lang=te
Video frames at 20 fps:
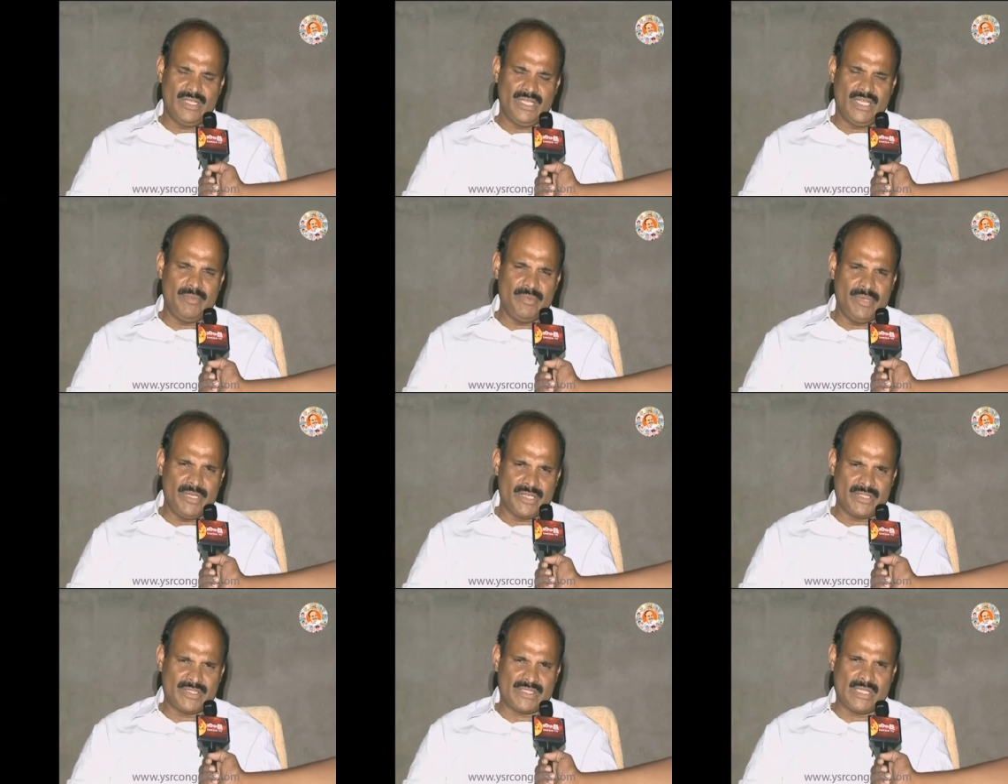ఏ
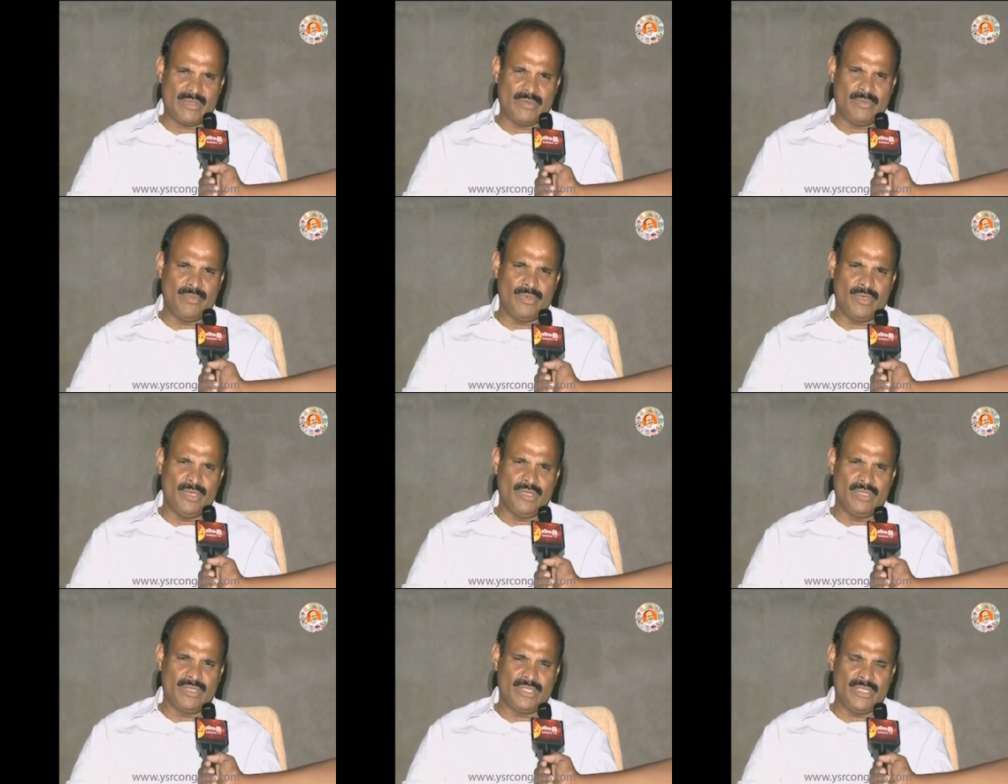మేరకు
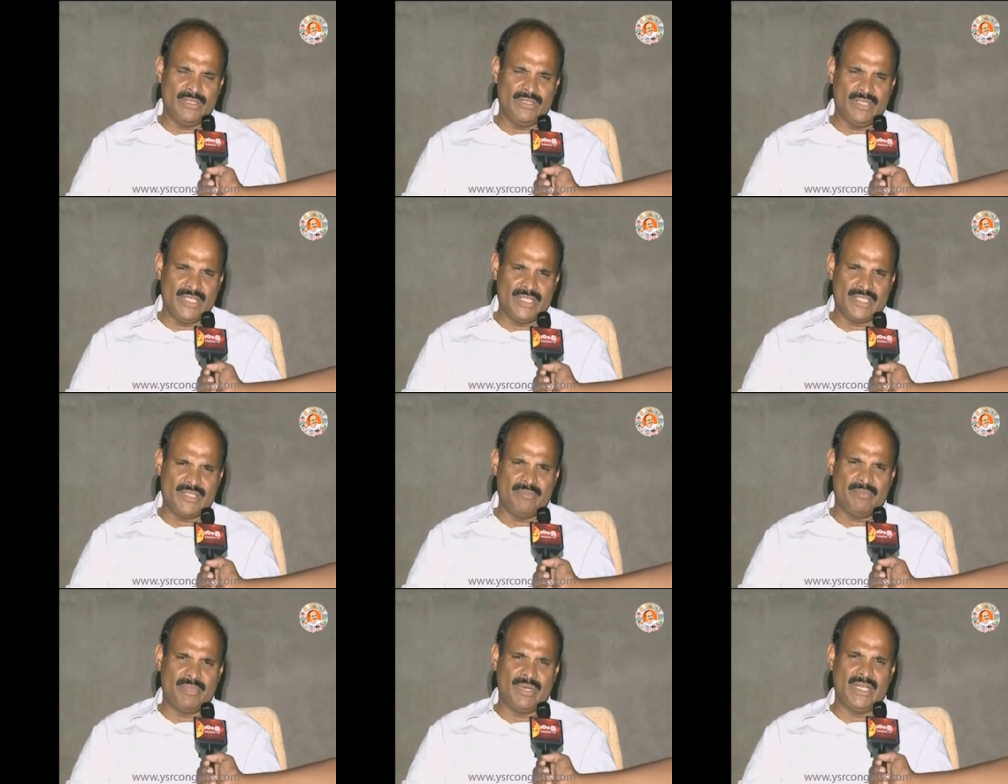సబ్బో
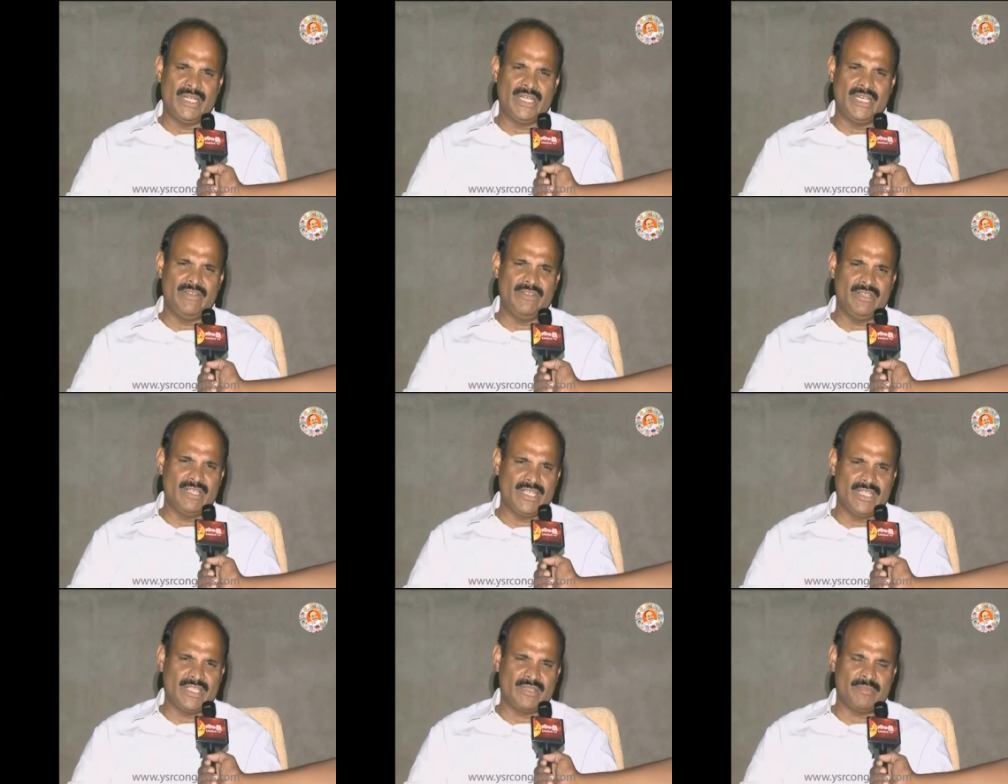తెలుగుదేశం పార్టీ ఏ
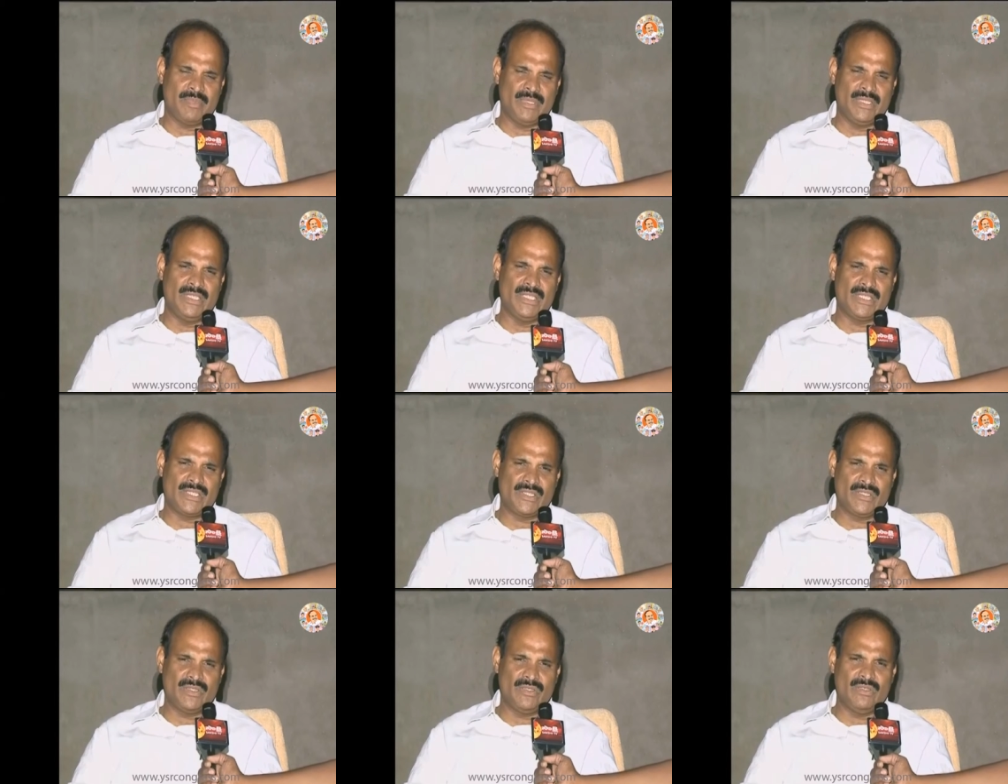విధంగా
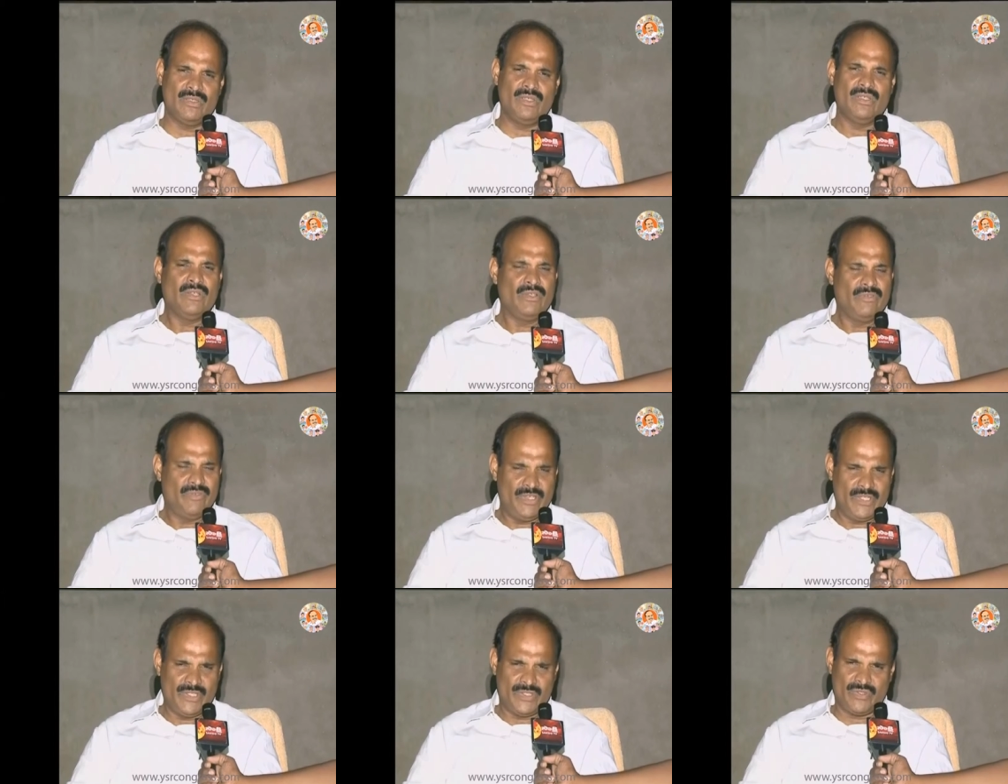స్పందిస్తుందో
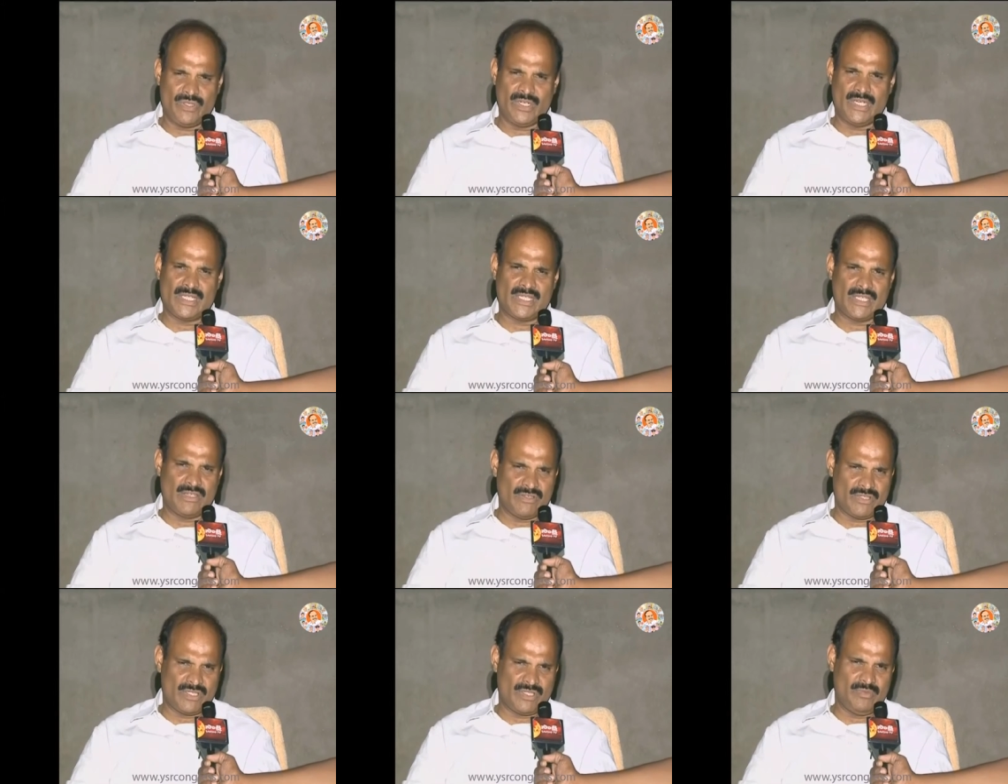వేచి
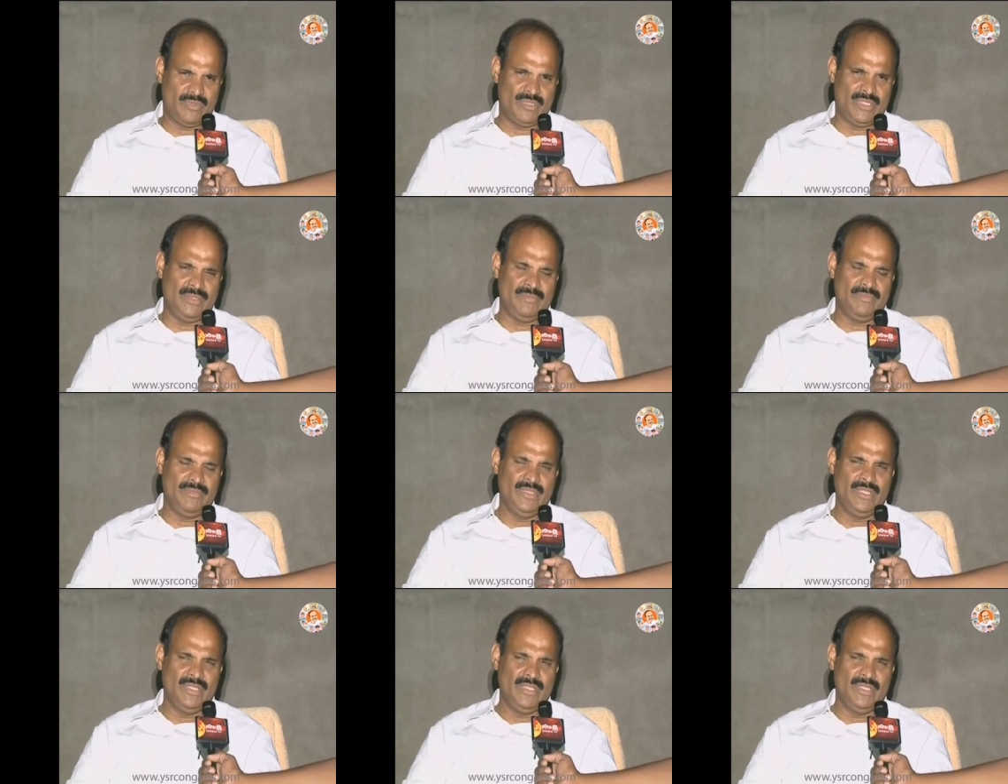చూడాల్సిన అవసరం ఉంది